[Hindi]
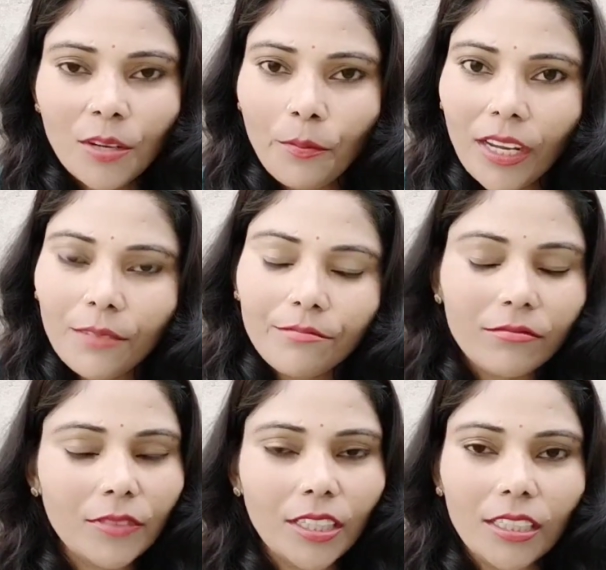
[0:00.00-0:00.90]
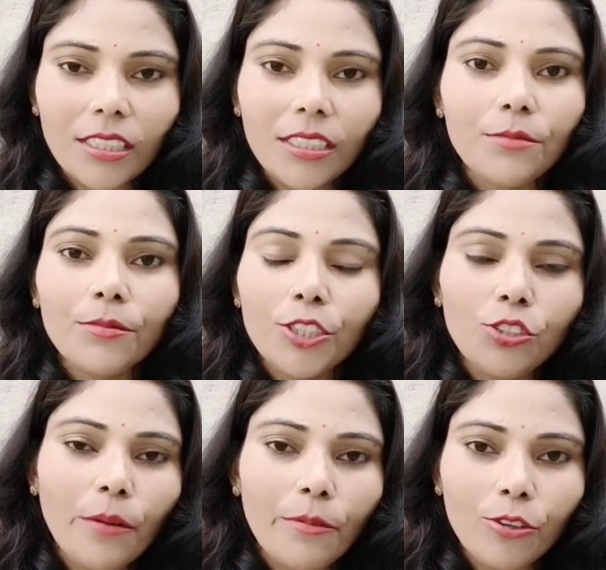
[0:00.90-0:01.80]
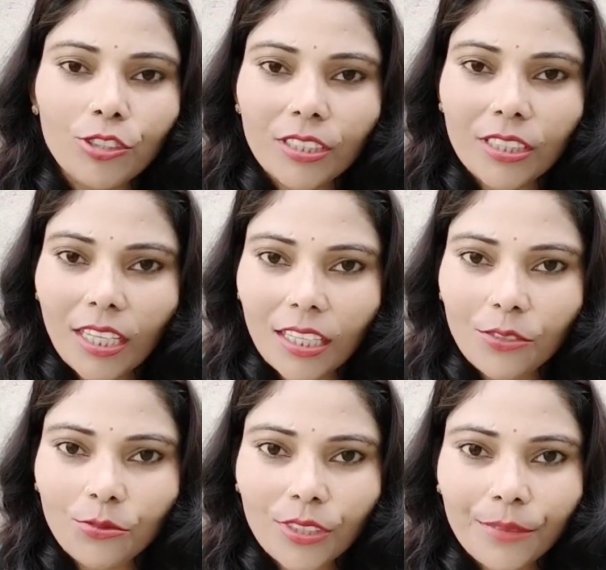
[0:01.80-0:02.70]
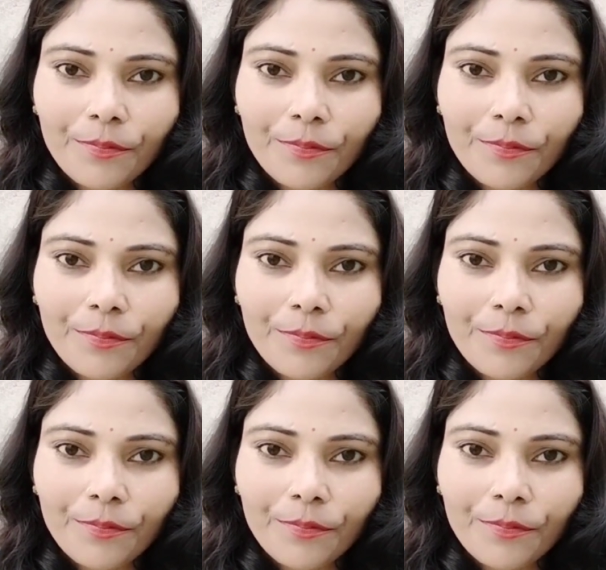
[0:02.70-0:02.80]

मैं डेली वीडियो अपलोड किया करूँगी